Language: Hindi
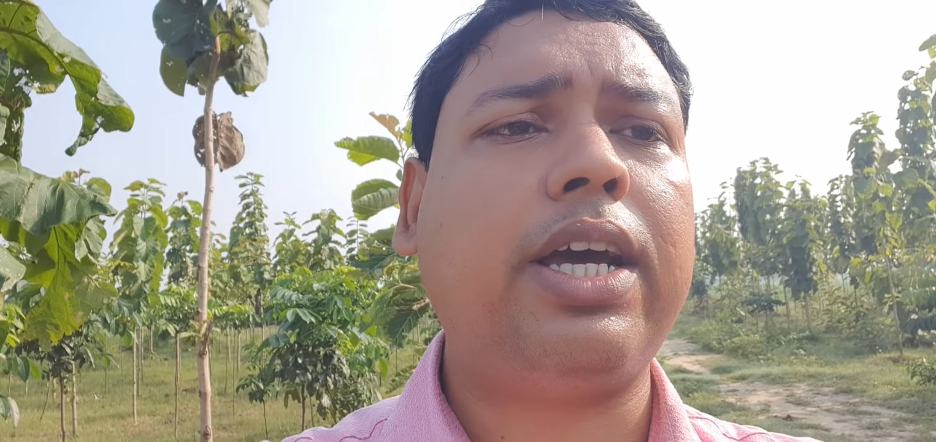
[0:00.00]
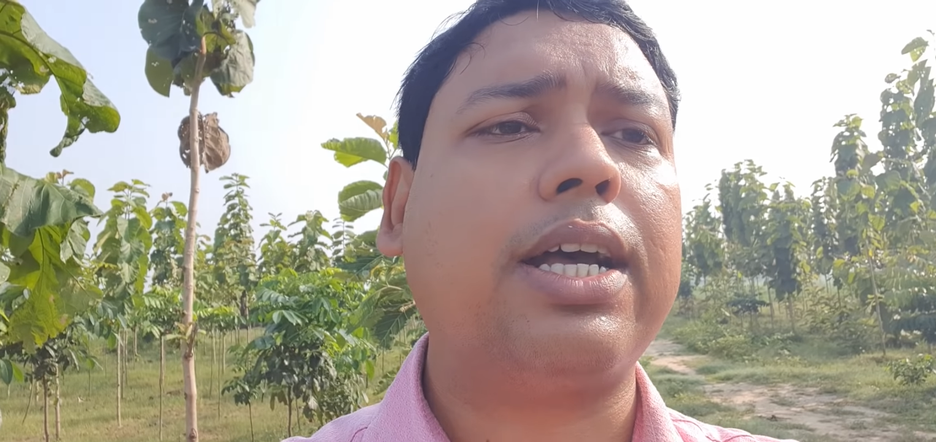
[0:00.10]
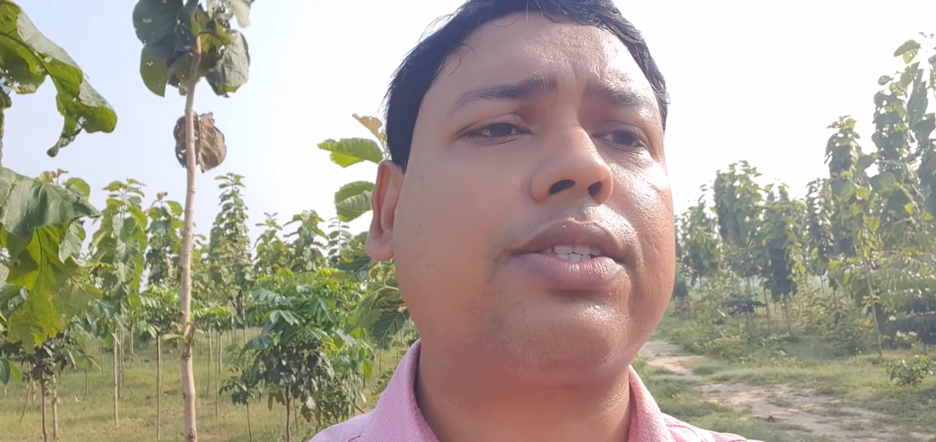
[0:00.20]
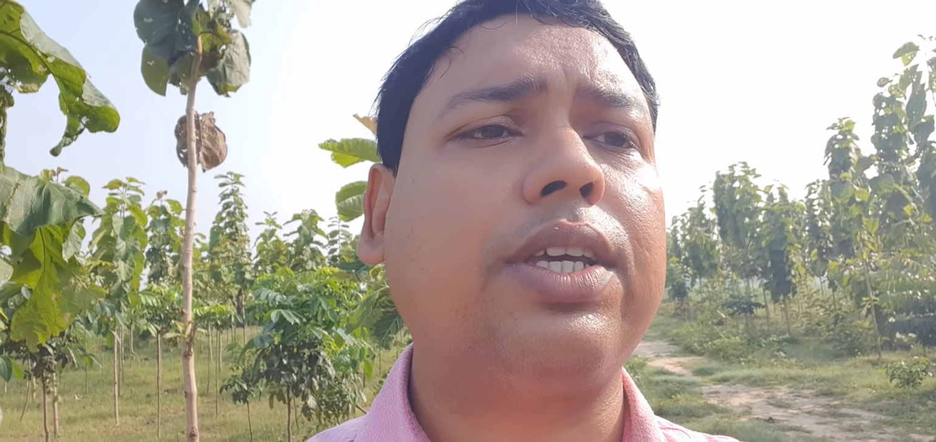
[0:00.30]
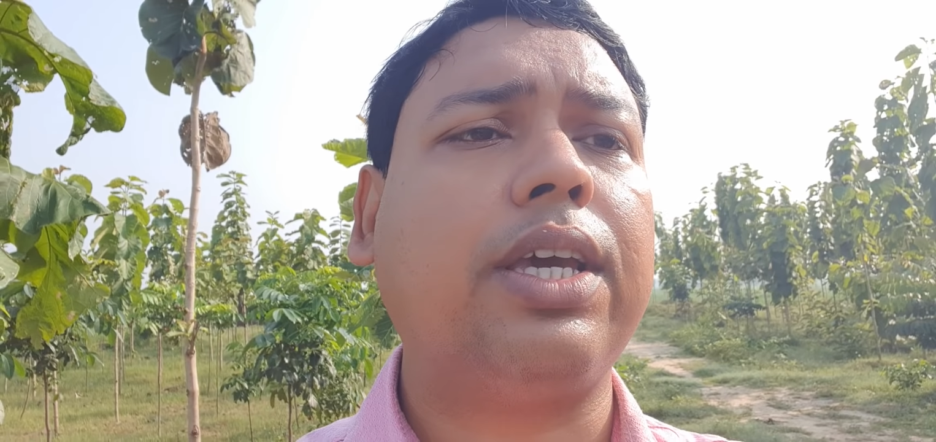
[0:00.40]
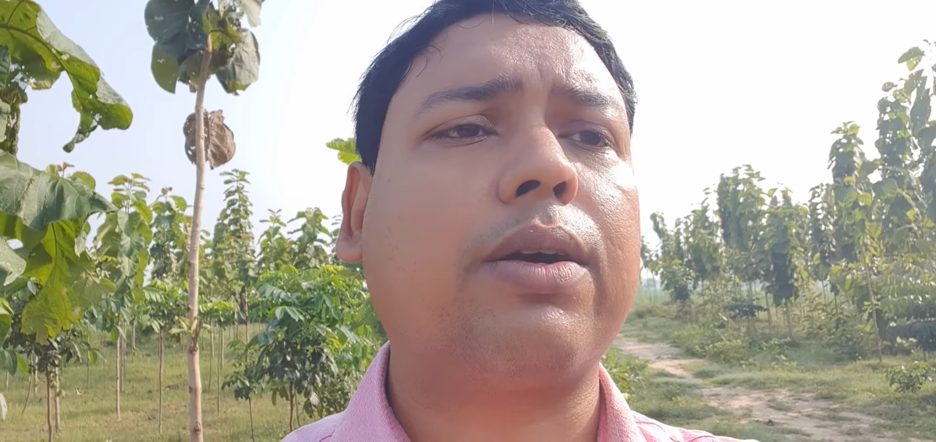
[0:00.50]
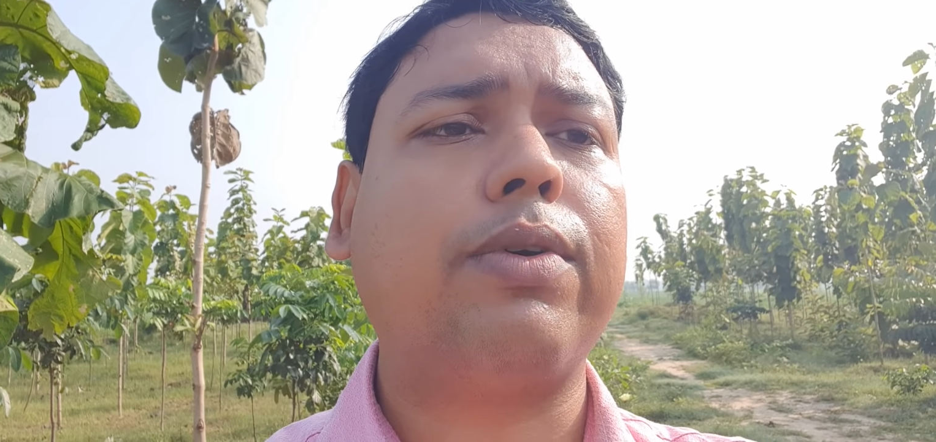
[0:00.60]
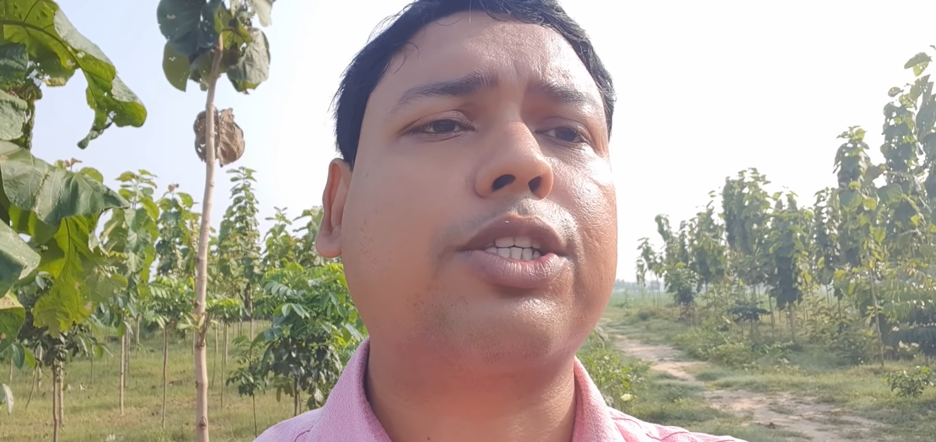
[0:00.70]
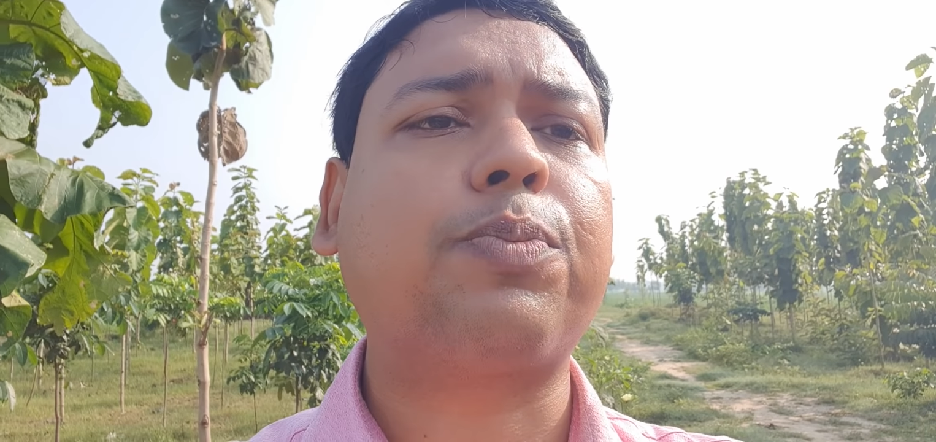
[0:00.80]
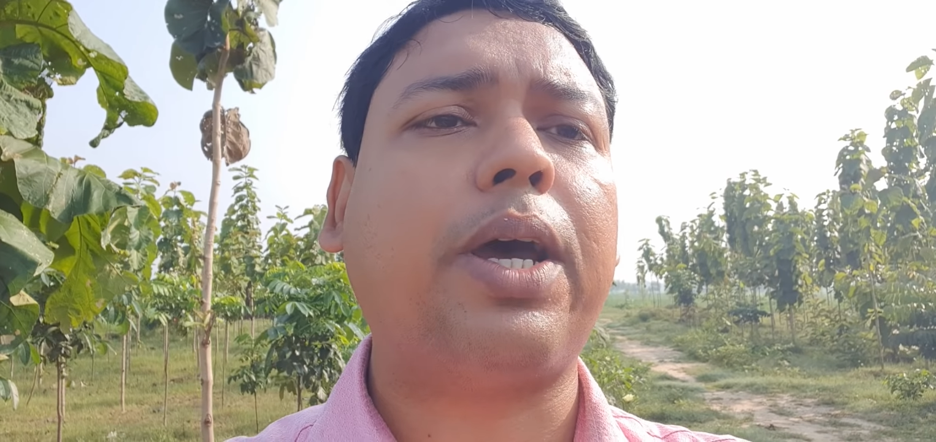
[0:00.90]
हैं आज से एक
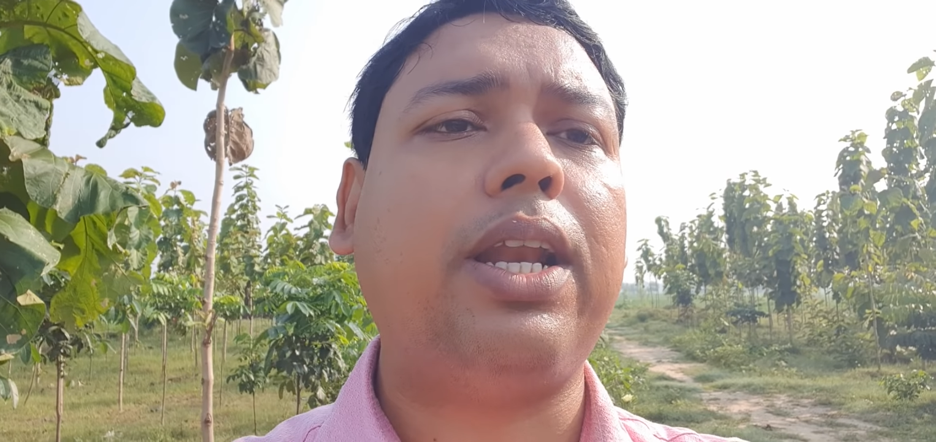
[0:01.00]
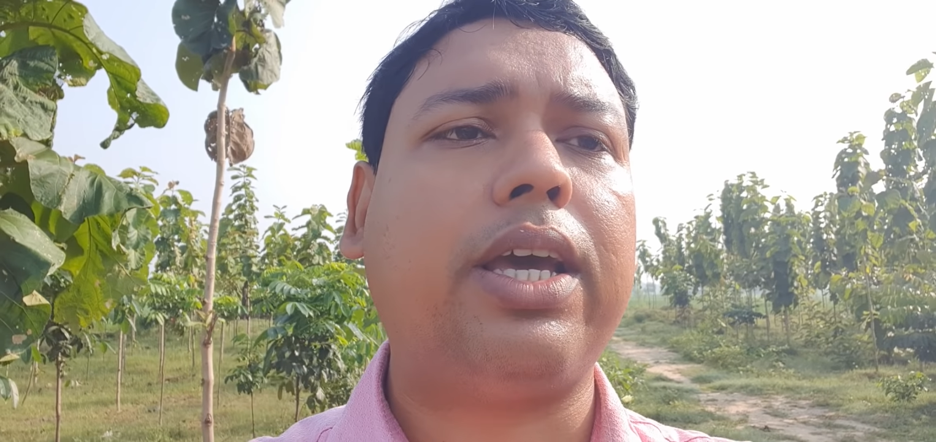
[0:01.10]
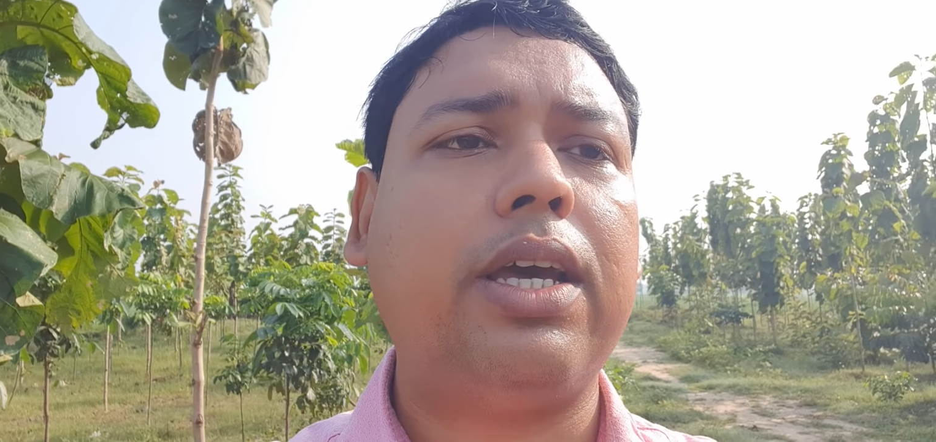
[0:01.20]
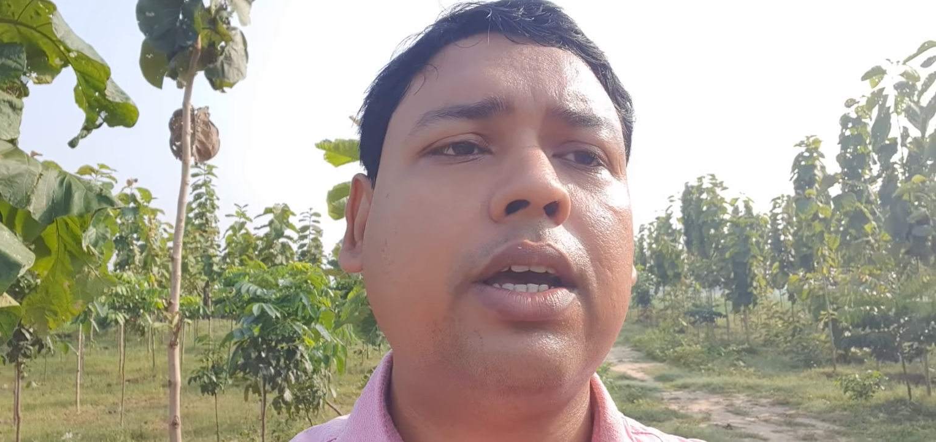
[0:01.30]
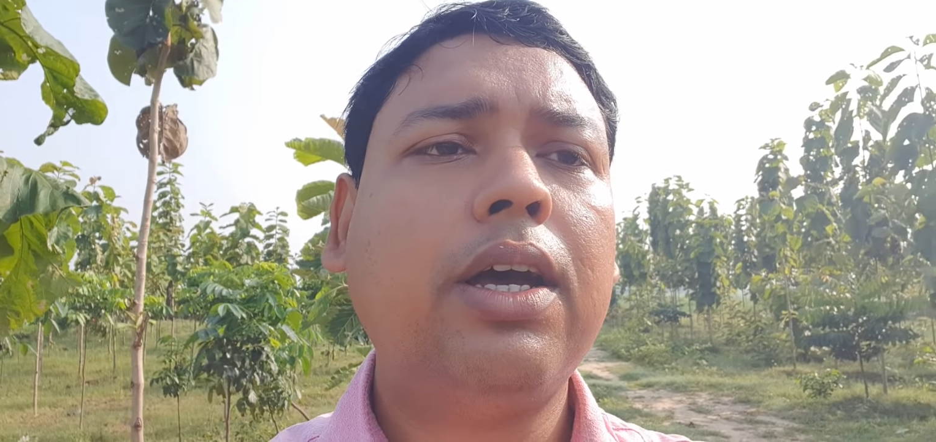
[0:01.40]
वर्ष पहले